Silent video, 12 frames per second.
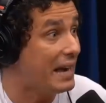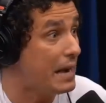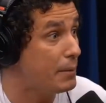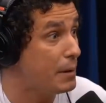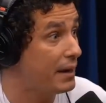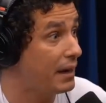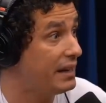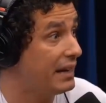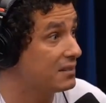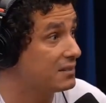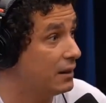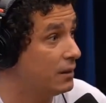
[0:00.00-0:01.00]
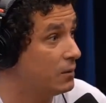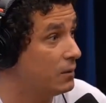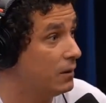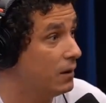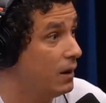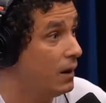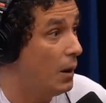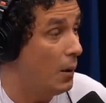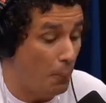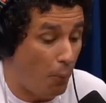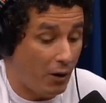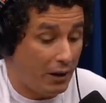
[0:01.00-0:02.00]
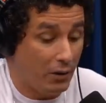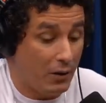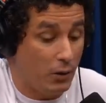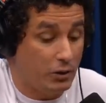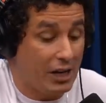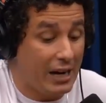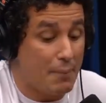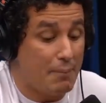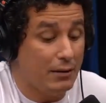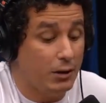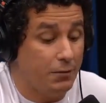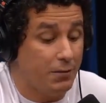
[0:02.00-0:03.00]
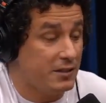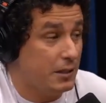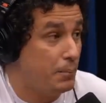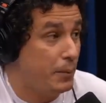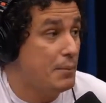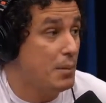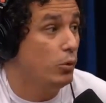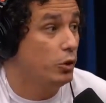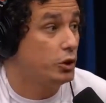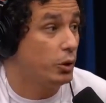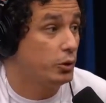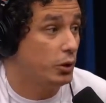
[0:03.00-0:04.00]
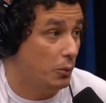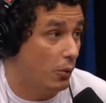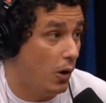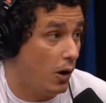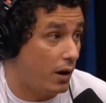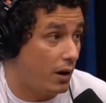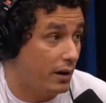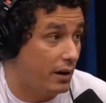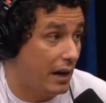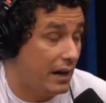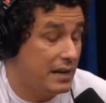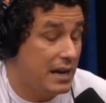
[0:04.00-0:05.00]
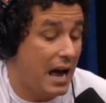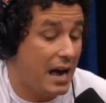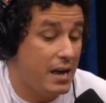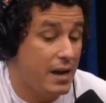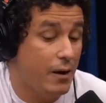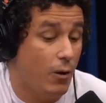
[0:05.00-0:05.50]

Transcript: a primeira ligação. Tu negou? Porque eu, eu tinha acabado de fazer prêmio Multishow de humor, Hum. e aí o